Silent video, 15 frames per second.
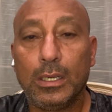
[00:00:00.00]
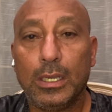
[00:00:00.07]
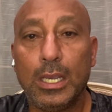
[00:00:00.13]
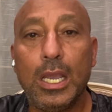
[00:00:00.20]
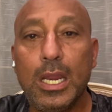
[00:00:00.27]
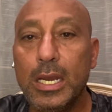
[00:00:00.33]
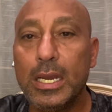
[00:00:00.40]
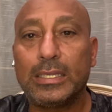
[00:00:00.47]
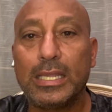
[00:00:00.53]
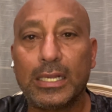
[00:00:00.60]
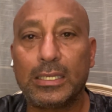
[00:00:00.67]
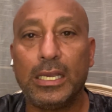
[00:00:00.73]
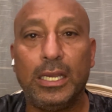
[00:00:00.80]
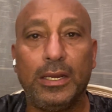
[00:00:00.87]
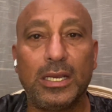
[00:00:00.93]
ايه
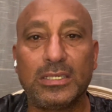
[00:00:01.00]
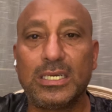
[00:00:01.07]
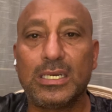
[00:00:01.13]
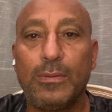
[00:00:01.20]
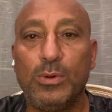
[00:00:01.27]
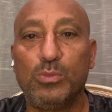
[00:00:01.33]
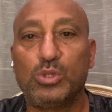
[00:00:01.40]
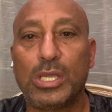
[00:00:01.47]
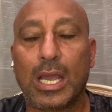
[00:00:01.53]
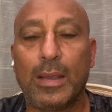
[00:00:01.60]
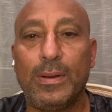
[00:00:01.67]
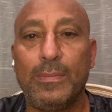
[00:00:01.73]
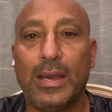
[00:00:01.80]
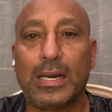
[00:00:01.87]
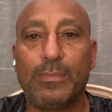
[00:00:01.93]
النتائج احنا خسرنا من منتخب
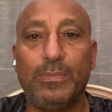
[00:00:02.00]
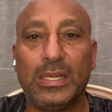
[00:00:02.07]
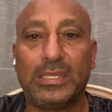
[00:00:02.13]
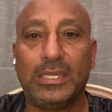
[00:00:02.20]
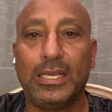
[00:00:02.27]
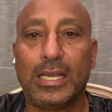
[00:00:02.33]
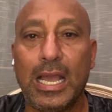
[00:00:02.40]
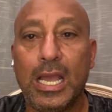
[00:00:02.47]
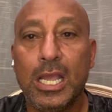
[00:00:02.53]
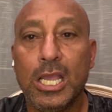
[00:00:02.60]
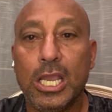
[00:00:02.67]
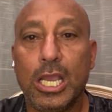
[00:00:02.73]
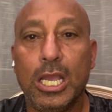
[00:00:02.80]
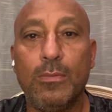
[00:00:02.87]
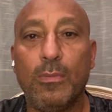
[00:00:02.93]
المغرب نتيجه
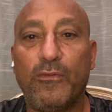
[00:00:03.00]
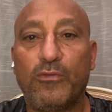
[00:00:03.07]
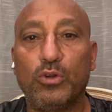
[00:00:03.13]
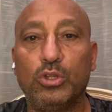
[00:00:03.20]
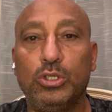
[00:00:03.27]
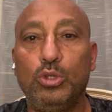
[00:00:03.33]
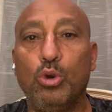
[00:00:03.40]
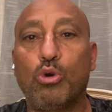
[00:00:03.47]
المفروض